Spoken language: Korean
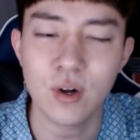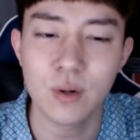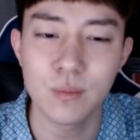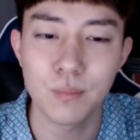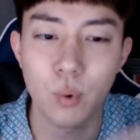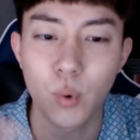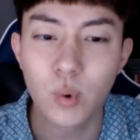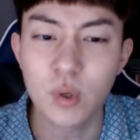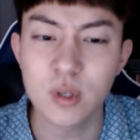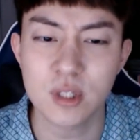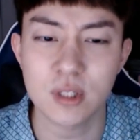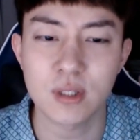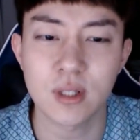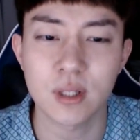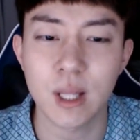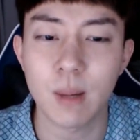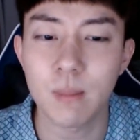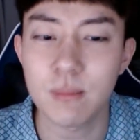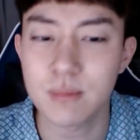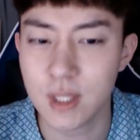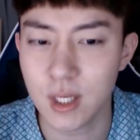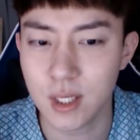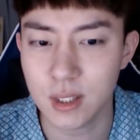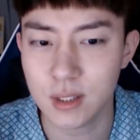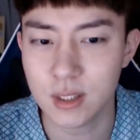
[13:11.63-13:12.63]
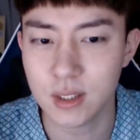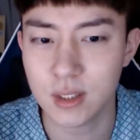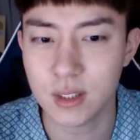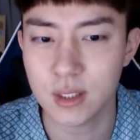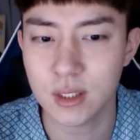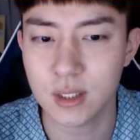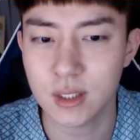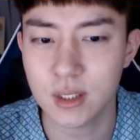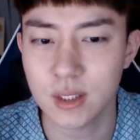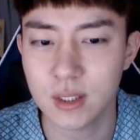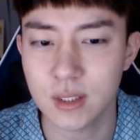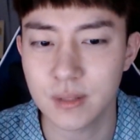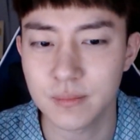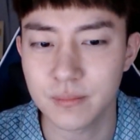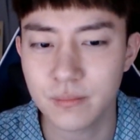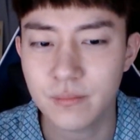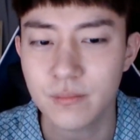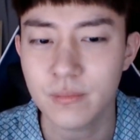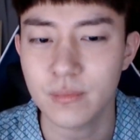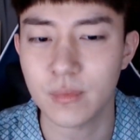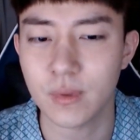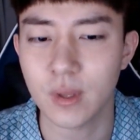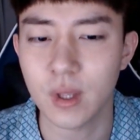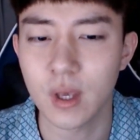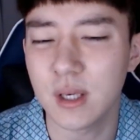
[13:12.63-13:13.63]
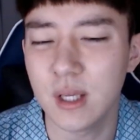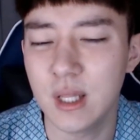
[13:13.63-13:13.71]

걸 모르잖아 남자애들은 음.